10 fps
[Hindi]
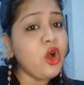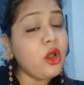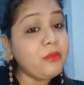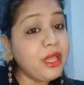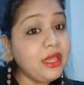
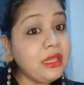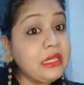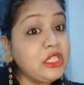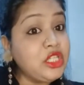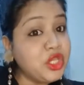और मैं
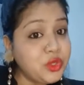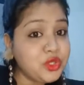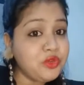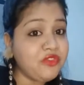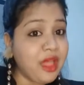
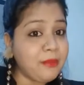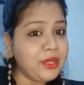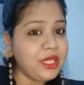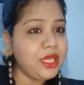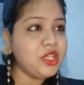यूट्यूब
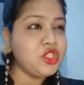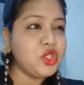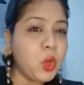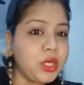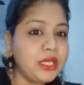फैमिली की एक
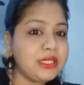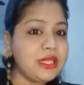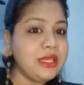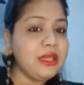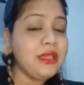छोटी
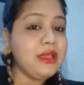सी